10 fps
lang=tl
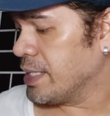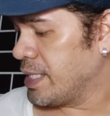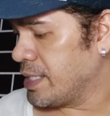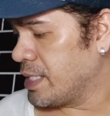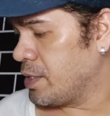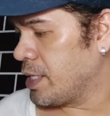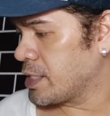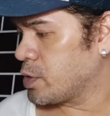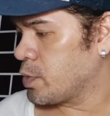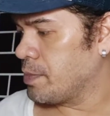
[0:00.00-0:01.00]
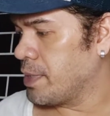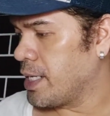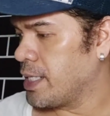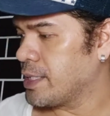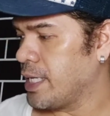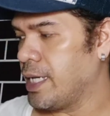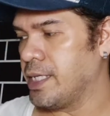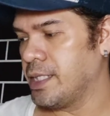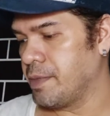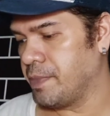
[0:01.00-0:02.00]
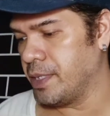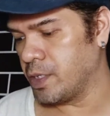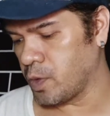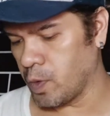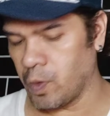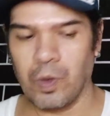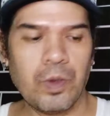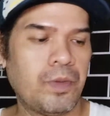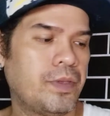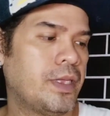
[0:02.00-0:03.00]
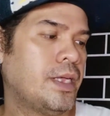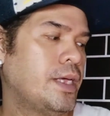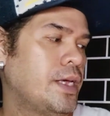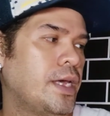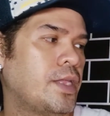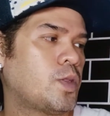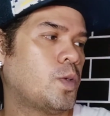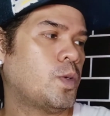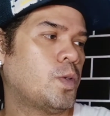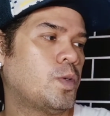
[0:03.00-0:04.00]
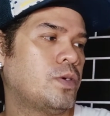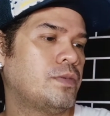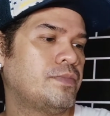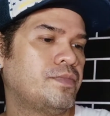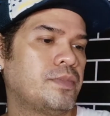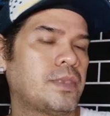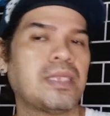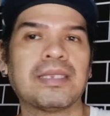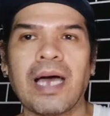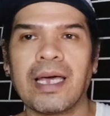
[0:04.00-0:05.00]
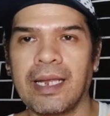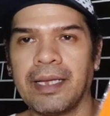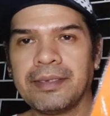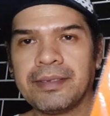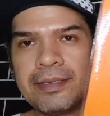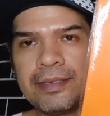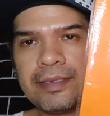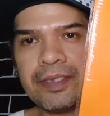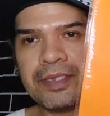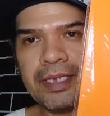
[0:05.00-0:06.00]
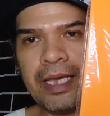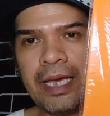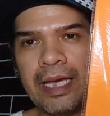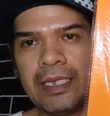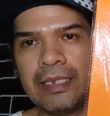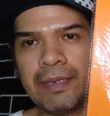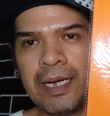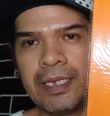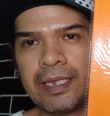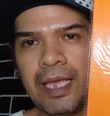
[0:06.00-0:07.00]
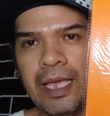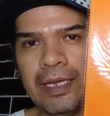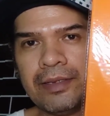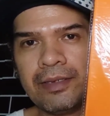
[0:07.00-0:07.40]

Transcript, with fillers: Then the next one makating, nabili ko itong santaran. Ayan, makating.